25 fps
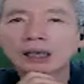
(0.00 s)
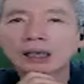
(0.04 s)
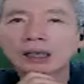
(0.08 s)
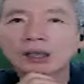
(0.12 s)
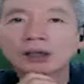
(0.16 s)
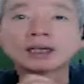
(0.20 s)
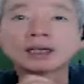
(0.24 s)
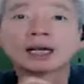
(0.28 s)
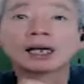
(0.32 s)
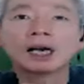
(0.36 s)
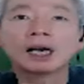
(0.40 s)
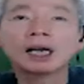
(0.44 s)

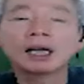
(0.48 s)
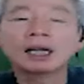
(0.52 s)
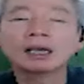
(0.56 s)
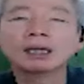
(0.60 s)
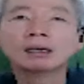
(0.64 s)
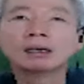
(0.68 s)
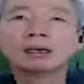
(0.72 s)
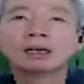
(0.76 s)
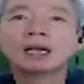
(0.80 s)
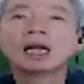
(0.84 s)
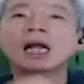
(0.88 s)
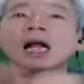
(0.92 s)
그러다가
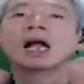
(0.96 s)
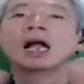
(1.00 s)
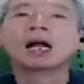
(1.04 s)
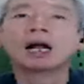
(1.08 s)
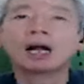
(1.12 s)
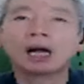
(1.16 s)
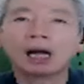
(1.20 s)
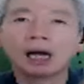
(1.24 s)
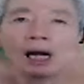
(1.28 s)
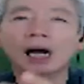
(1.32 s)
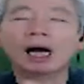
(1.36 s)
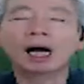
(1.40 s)

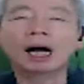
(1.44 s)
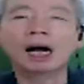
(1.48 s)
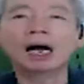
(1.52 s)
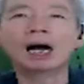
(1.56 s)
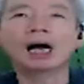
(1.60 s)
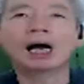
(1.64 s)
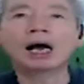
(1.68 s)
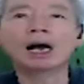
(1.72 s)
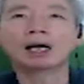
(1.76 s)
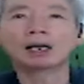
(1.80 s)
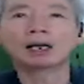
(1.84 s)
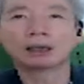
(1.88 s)

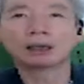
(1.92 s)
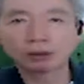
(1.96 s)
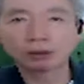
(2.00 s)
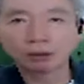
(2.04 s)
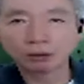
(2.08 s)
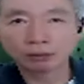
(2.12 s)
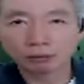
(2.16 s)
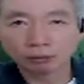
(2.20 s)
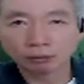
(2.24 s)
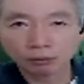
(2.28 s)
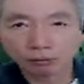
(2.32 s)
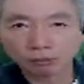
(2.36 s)
아
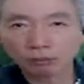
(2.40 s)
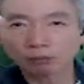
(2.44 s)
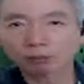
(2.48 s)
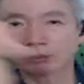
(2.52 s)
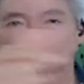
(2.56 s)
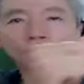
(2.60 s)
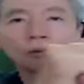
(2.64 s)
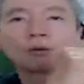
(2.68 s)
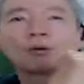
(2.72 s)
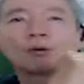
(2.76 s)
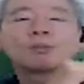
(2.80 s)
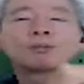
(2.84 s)

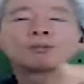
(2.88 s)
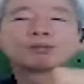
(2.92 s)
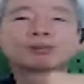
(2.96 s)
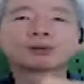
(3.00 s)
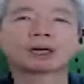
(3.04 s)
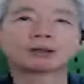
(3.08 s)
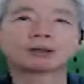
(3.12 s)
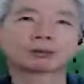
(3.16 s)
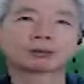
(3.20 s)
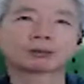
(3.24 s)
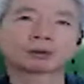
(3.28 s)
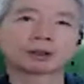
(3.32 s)

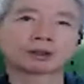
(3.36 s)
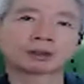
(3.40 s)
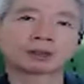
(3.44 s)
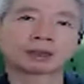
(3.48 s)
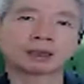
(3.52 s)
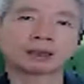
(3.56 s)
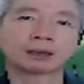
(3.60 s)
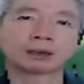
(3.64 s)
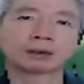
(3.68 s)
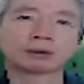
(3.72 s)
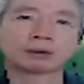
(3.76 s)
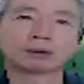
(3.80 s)
골프가 좋겠다.
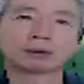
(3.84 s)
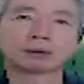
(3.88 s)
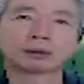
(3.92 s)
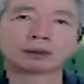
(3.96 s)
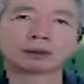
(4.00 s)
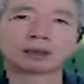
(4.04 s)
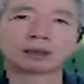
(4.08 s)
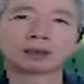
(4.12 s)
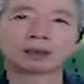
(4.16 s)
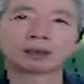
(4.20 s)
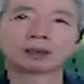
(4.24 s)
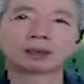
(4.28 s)

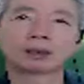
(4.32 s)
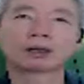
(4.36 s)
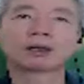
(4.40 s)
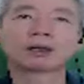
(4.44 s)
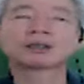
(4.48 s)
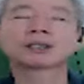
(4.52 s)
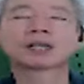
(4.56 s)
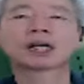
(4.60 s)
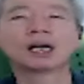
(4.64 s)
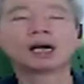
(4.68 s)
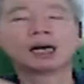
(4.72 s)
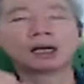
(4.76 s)
그
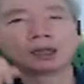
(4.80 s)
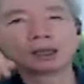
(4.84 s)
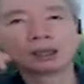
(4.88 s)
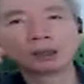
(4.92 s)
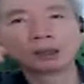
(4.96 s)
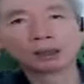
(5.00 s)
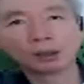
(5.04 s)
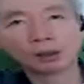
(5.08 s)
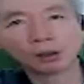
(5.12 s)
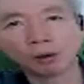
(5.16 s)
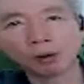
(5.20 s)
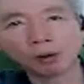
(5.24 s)
제가
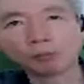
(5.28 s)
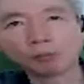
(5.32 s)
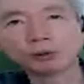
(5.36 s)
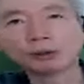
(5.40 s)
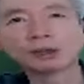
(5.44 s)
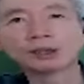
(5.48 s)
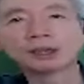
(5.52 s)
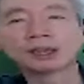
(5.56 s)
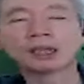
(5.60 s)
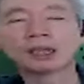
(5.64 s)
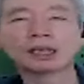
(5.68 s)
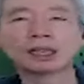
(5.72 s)

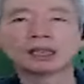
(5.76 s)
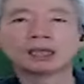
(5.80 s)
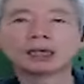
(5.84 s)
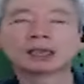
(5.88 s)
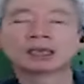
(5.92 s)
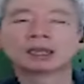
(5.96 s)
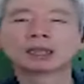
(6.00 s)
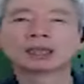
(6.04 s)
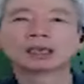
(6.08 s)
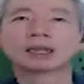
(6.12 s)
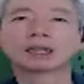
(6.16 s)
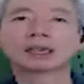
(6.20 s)
어머니께
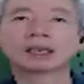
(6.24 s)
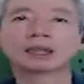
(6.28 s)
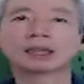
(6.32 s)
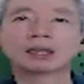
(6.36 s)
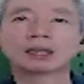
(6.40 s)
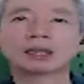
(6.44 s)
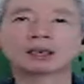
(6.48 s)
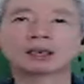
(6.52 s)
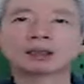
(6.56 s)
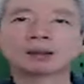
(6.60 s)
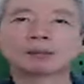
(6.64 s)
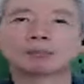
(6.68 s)
에,
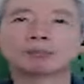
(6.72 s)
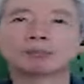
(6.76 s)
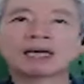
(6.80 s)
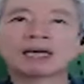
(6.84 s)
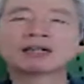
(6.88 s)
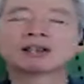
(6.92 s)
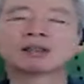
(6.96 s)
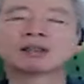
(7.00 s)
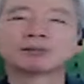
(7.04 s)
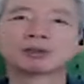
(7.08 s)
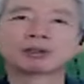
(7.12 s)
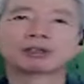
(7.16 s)

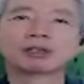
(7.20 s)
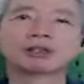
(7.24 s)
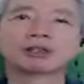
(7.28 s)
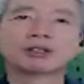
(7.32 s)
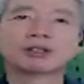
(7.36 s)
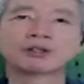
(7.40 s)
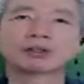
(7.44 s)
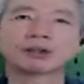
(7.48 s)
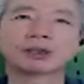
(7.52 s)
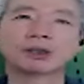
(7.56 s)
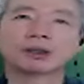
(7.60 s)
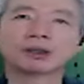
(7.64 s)
말씀을
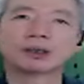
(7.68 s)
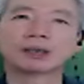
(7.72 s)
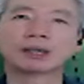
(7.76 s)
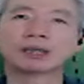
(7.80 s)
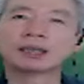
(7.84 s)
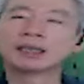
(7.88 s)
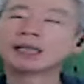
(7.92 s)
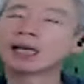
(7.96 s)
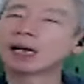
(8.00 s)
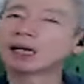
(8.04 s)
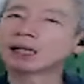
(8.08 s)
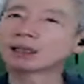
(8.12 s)
드렸어요.
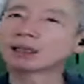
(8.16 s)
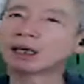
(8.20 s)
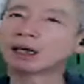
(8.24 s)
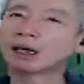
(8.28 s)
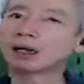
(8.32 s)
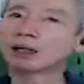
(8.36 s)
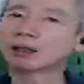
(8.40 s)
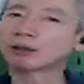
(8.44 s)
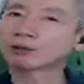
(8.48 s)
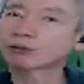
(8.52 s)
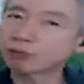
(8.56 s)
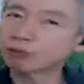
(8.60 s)
이
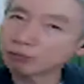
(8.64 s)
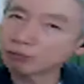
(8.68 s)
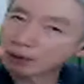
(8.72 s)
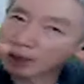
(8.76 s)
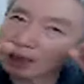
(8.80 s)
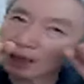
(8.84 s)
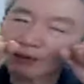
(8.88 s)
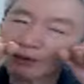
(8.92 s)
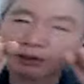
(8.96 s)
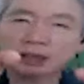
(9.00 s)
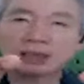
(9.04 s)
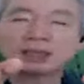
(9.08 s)
아이가
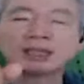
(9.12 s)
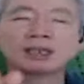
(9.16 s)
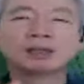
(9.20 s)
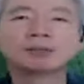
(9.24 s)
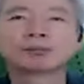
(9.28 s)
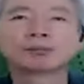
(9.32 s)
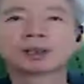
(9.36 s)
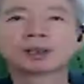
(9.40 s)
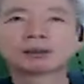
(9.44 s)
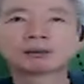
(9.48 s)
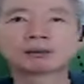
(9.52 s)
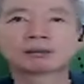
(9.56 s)
순간적인
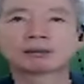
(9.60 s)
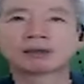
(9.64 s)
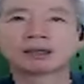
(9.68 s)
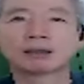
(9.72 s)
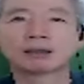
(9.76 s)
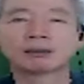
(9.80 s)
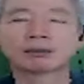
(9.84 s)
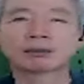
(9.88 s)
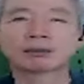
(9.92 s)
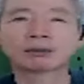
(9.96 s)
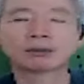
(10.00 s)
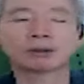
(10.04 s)
임팩트가
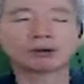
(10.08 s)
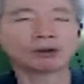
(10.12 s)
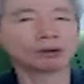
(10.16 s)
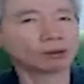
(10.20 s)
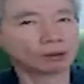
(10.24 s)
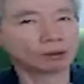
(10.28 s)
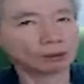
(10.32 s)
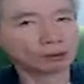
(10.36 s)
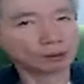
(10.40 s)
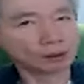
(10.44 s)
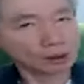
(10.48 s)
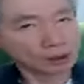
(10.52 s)

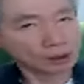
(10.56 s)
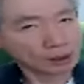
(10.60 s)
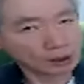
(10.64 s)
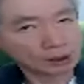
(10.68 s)
있어서